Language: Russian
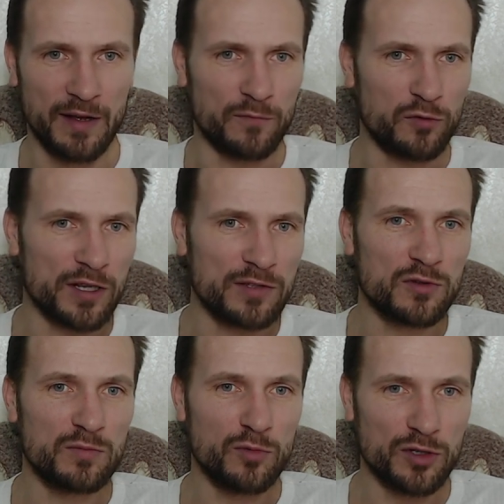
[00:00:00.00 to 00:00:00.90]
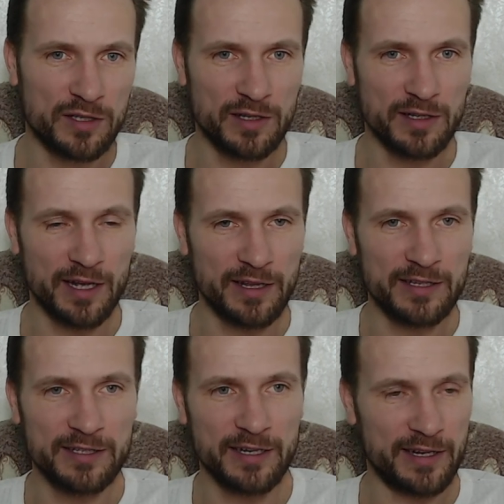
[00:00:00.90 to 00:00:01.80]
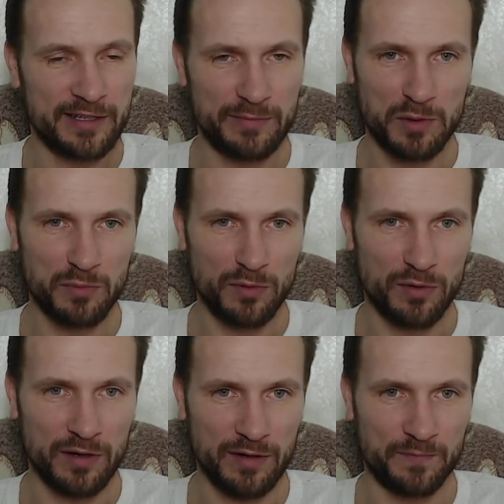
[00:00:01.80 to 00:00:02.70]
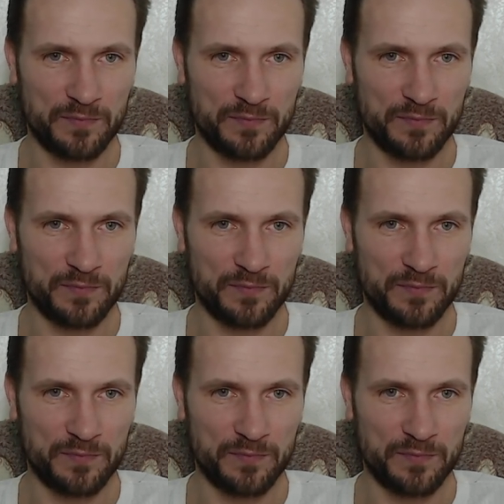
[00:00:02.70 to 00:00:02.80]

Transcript: ну разве он сможет когда-нибудь сыграть теперь плохо?